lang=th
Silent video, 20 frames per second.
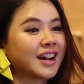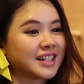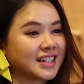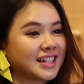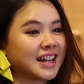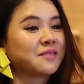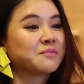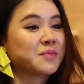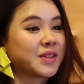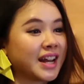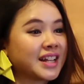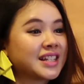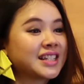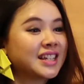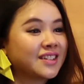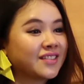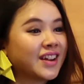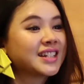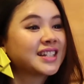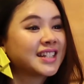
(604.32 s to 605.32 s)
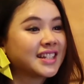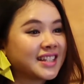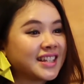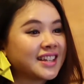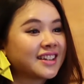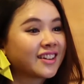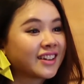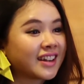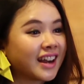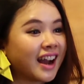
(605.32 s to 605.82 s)
อาจจะทำเป็นอาชีพได้จ
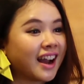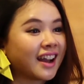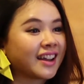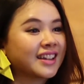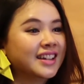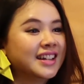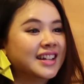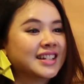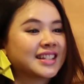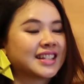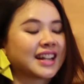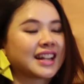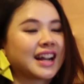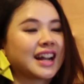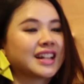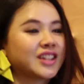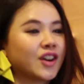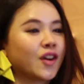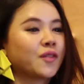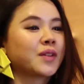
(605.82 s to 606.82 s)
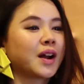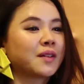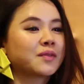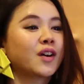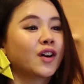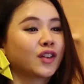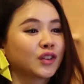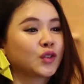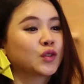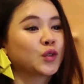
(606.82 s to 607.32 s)
ริงๆ ก็ได้จากการยอมรับ
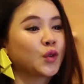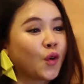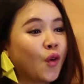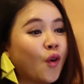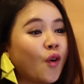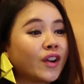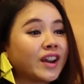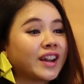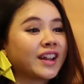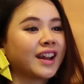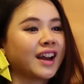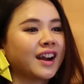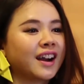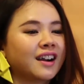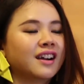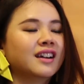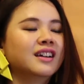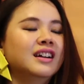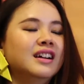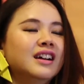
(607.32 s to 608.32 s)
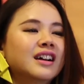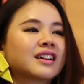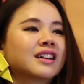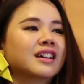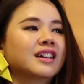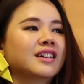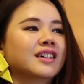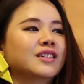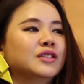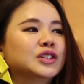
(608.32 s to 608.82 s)
ของทุก ๆ คนน่นะคะก็
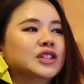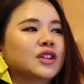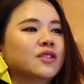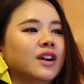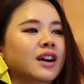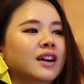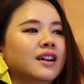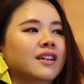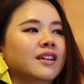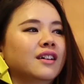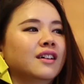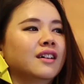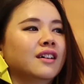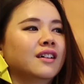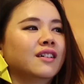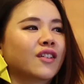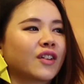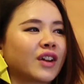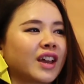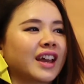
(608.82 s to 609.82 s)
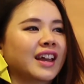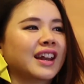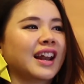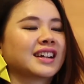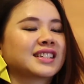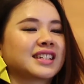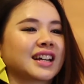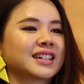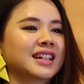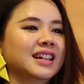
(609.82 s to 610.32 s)
เลยรู้สึกว่าโอเค หลั
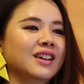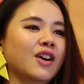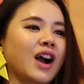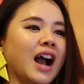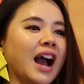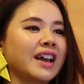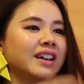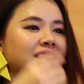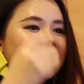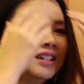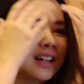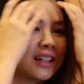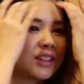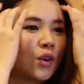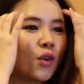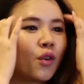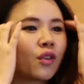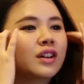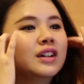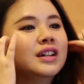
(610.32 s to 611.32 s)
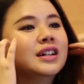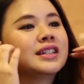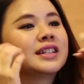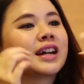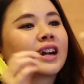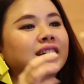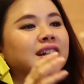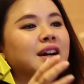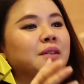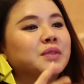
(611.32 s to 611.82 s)
งจากที่เราขายเหงื่อตก
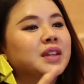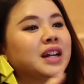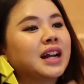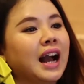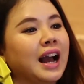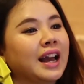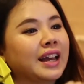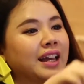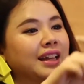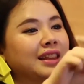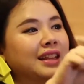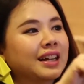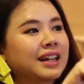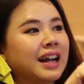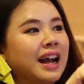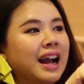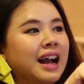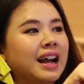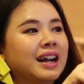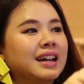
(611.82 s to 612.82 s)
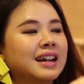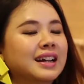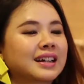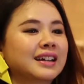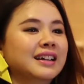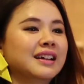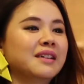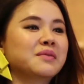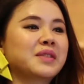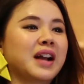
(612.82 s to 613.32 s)
จากเดิมที่ขายแคตตาก้า
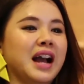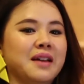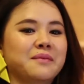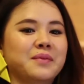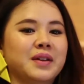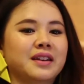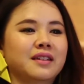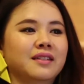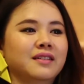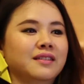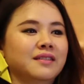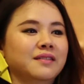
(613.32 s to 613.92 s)
ก็เริ่มกลายเป็น